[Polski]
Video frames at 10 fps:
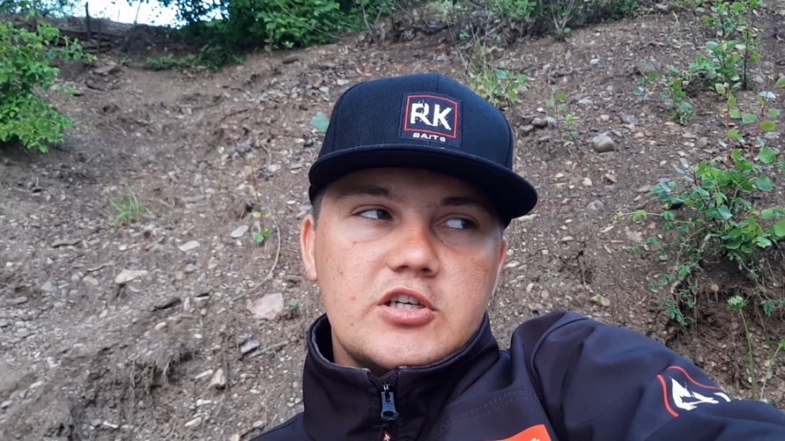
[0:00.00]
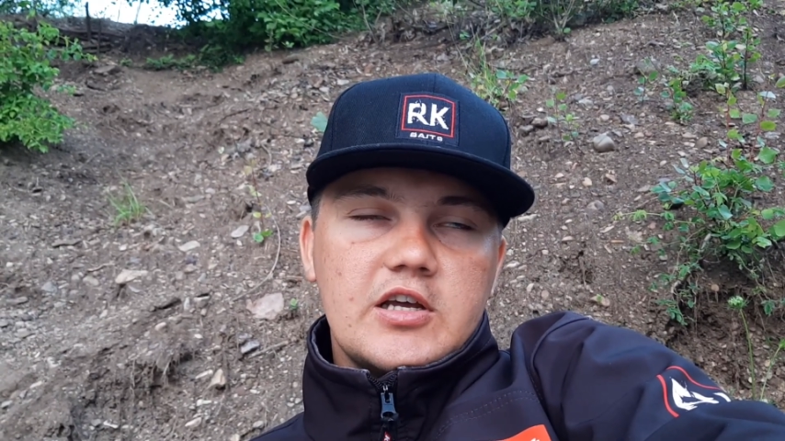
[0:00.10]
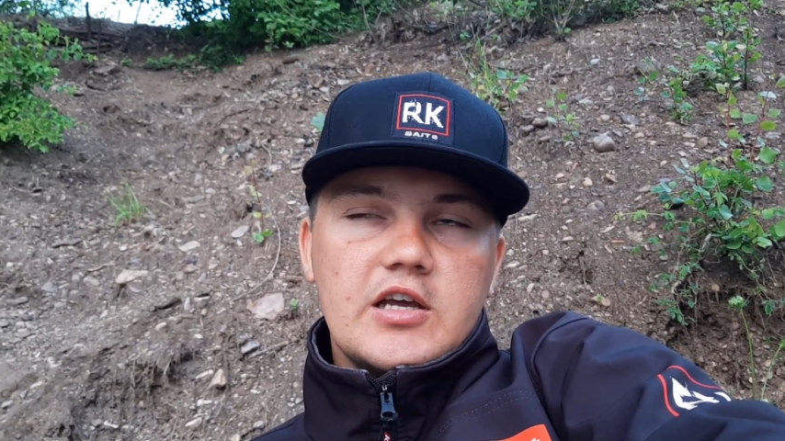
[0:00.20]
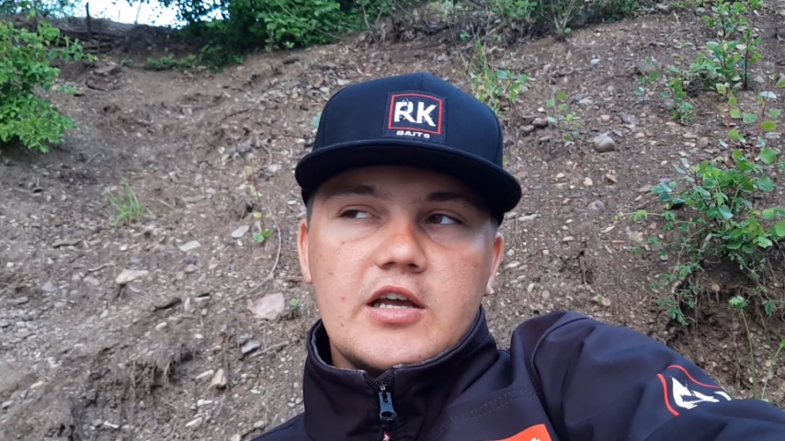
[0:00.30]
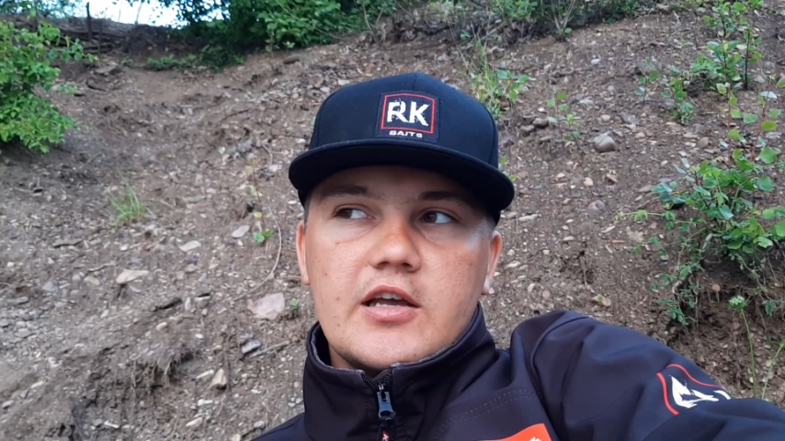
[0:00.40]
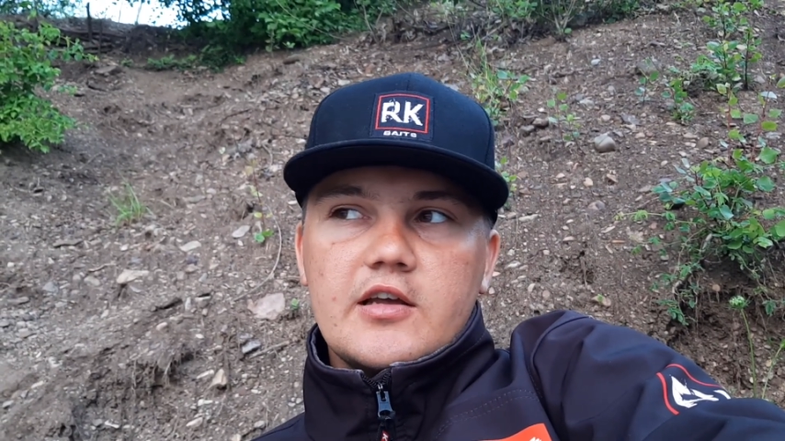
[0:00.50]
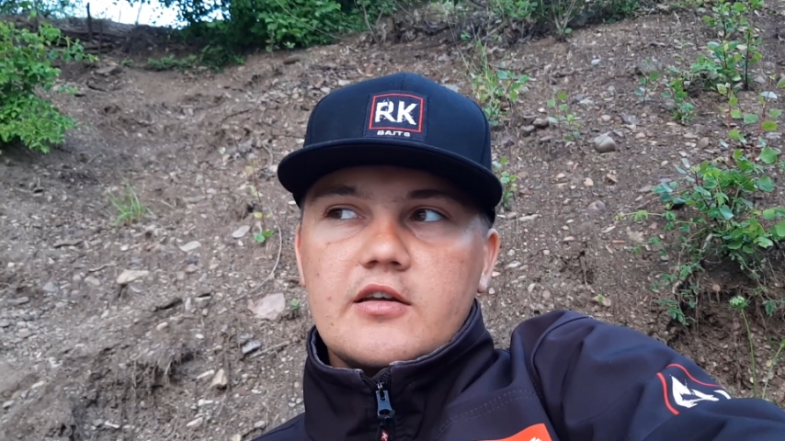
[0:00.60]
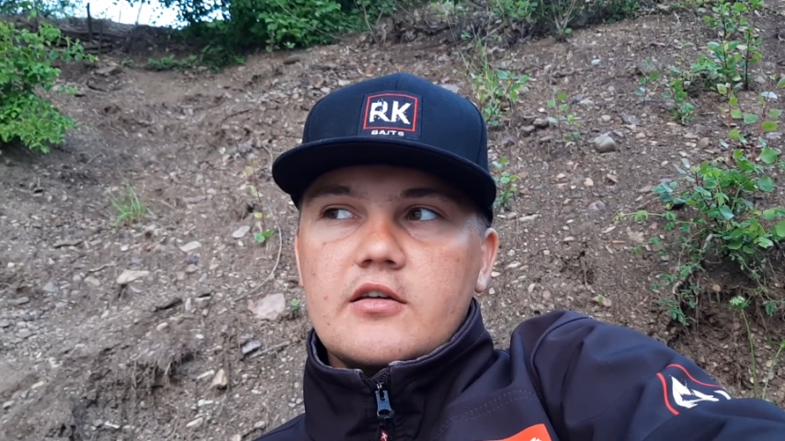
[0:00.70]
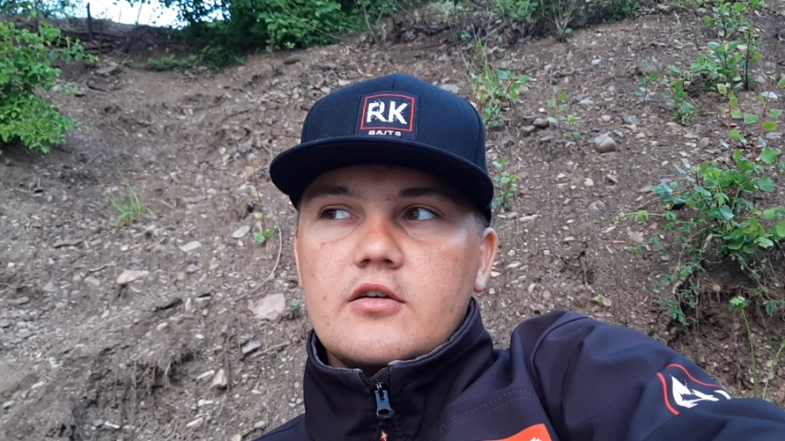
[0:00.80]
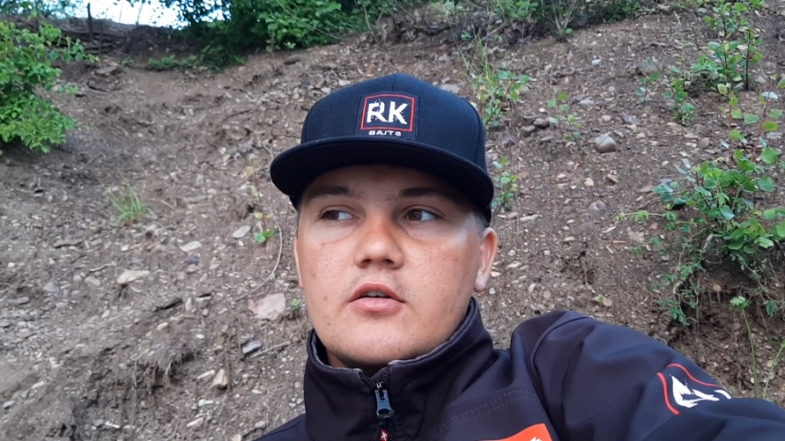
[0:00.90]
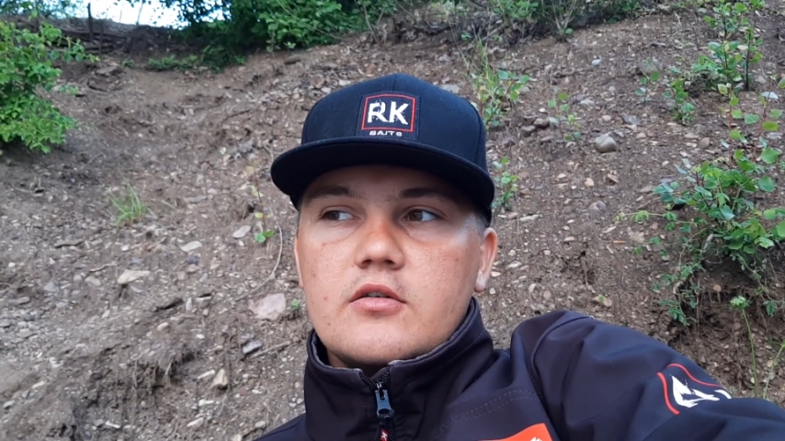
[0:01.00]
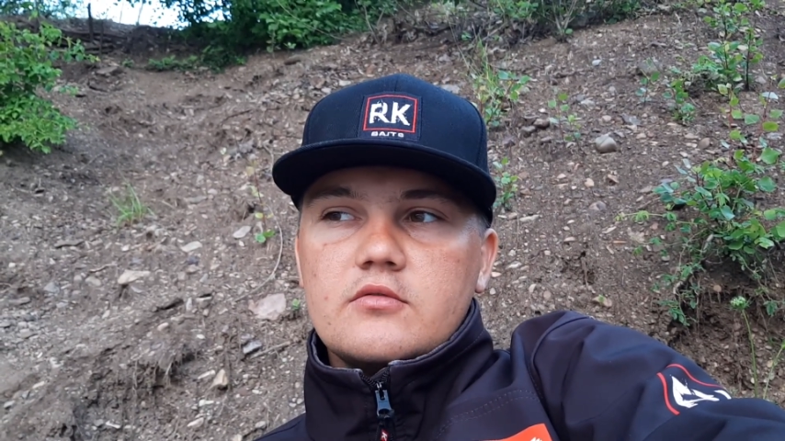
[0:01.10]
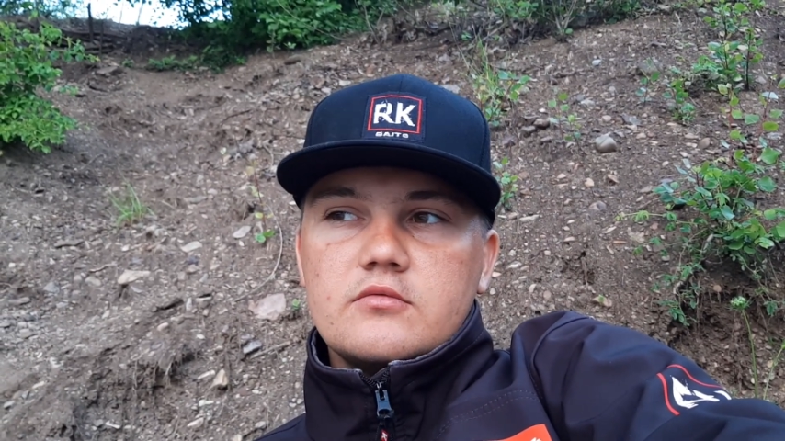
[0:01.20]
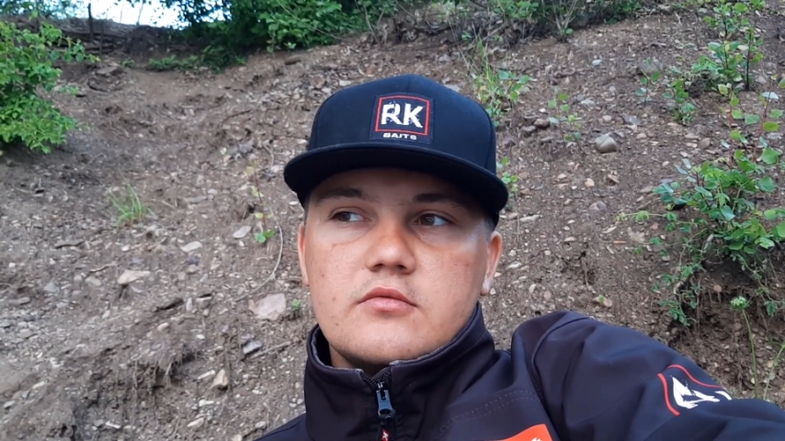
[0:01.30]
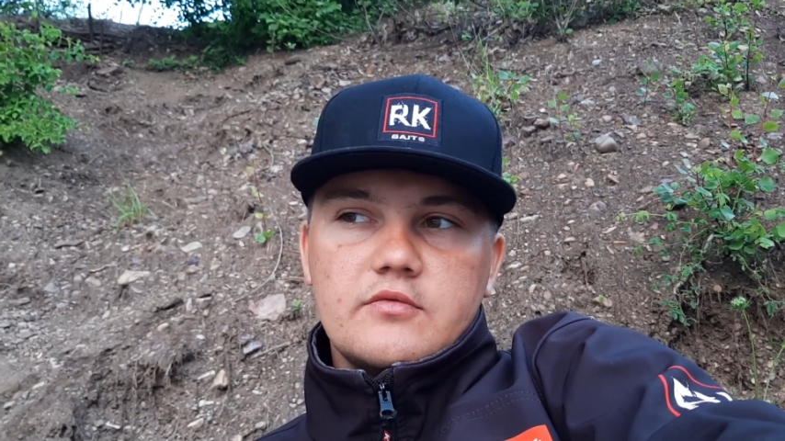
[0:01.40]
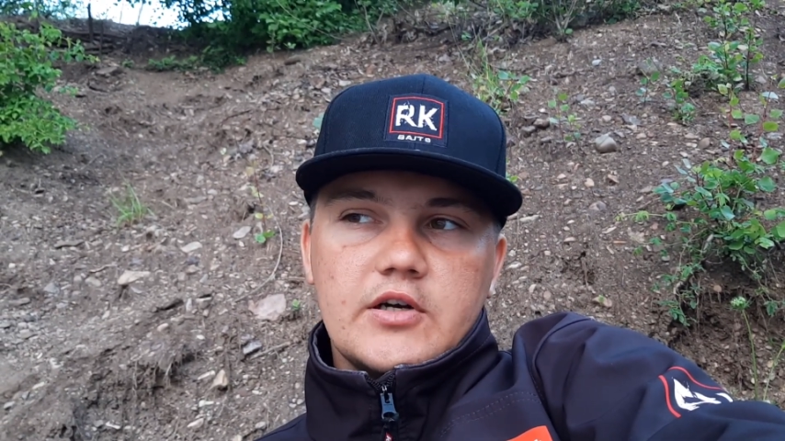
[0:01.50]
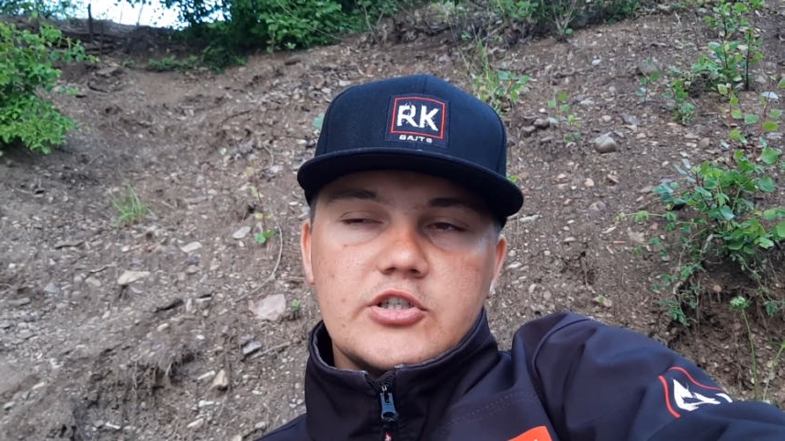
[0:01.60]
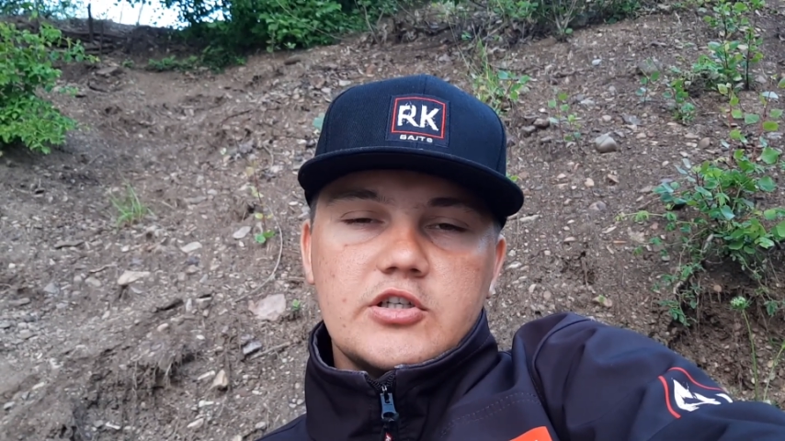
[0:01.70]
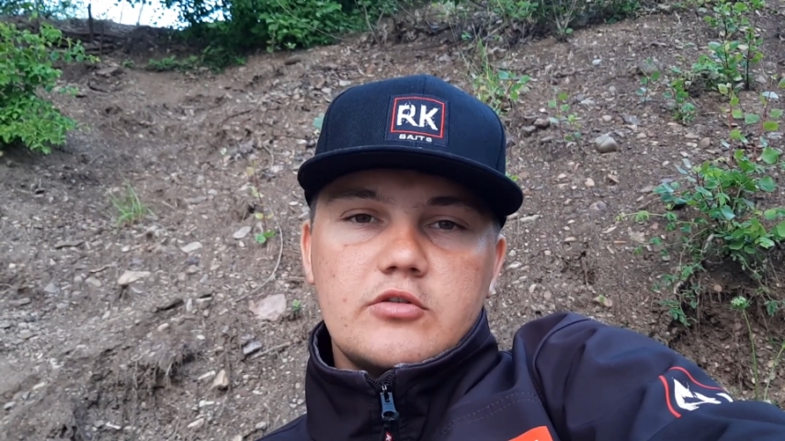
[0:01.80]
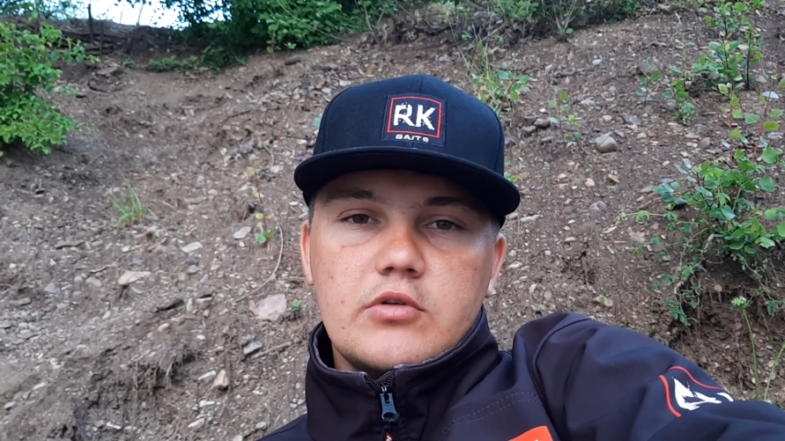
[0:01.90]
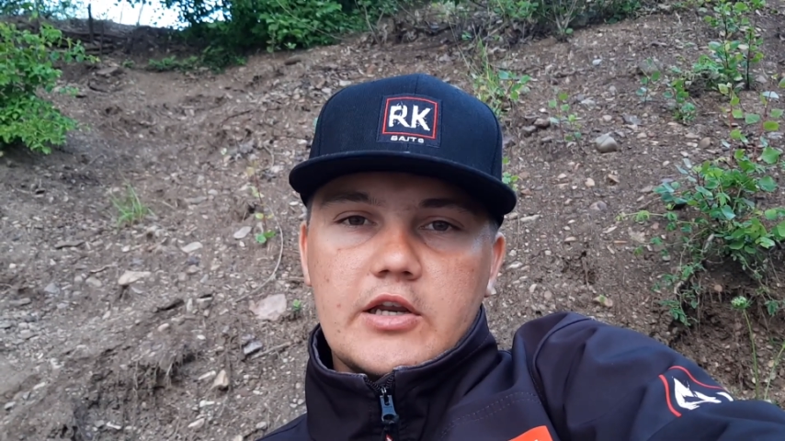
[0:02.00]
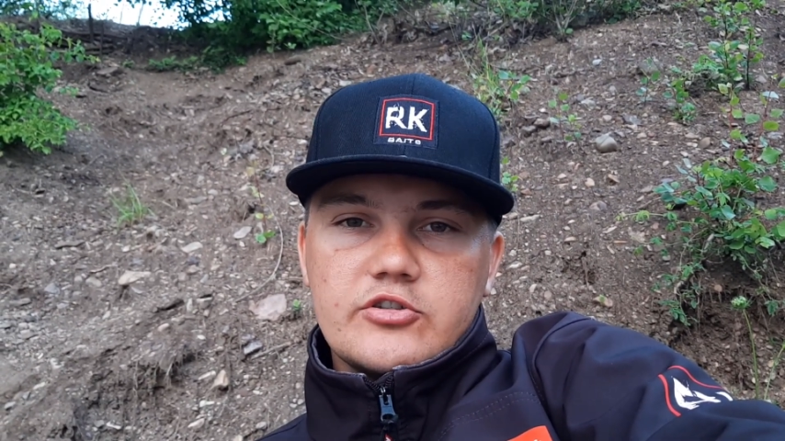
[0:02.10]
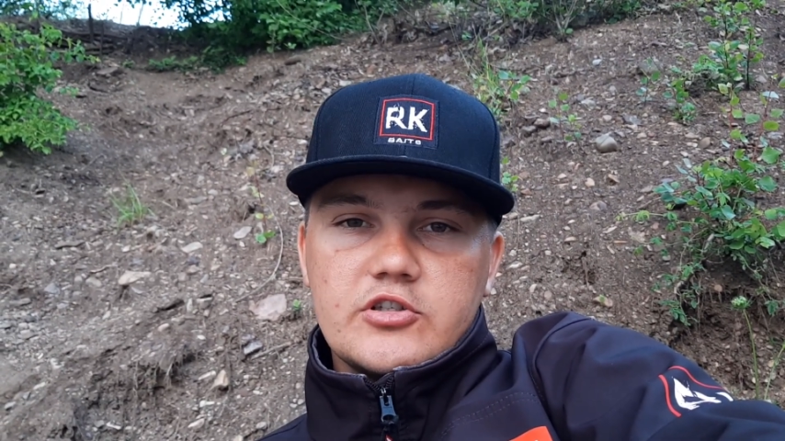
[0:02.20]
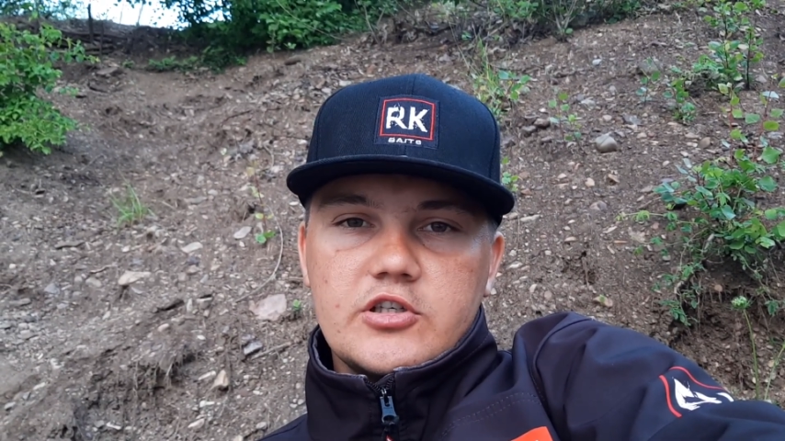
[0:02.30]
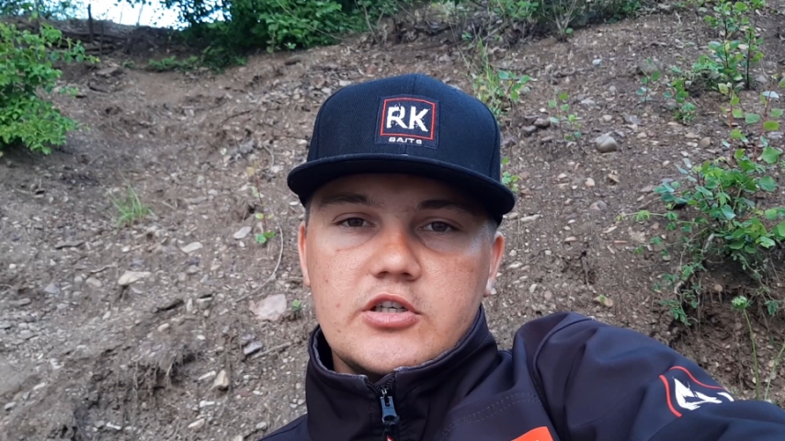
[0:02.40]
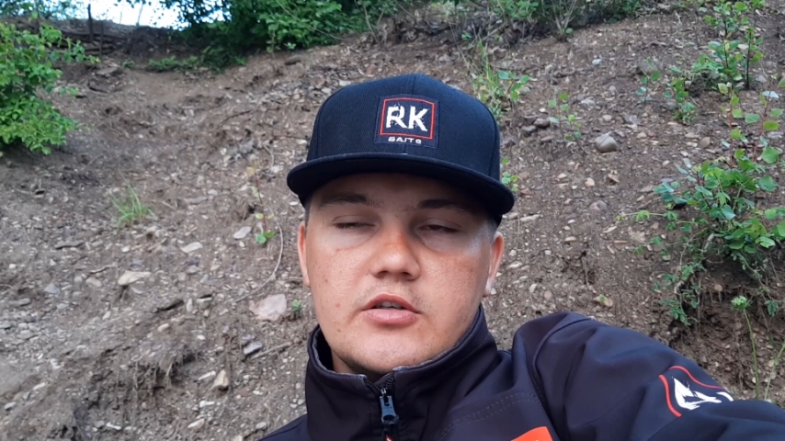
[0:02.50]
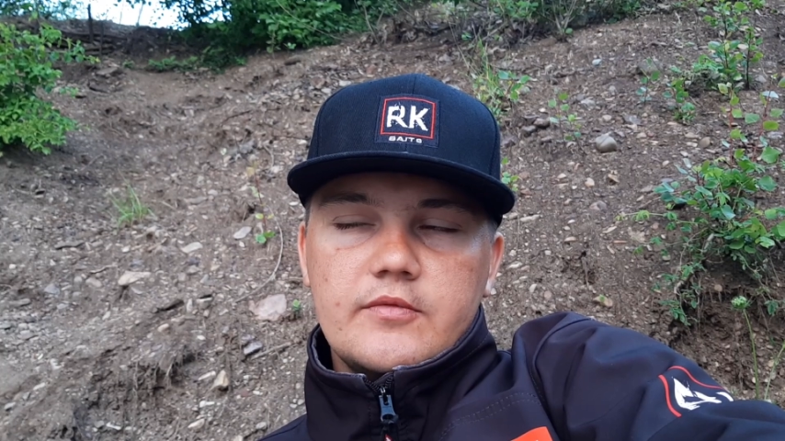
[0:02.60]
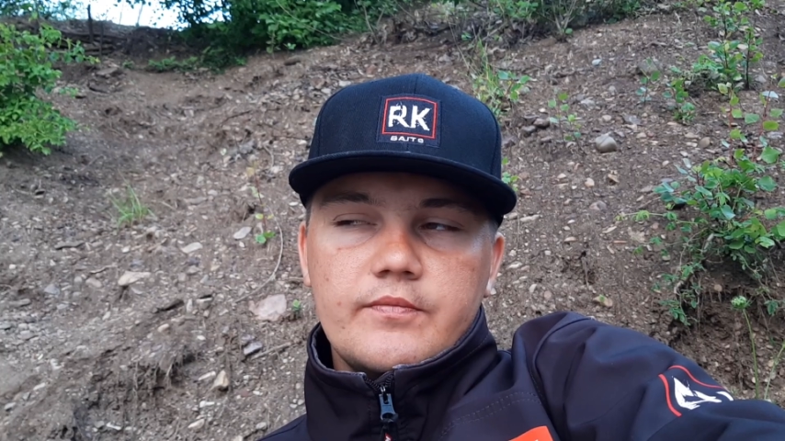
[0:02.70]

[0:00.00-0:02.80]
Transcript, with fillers: e, właśnie kuleczki,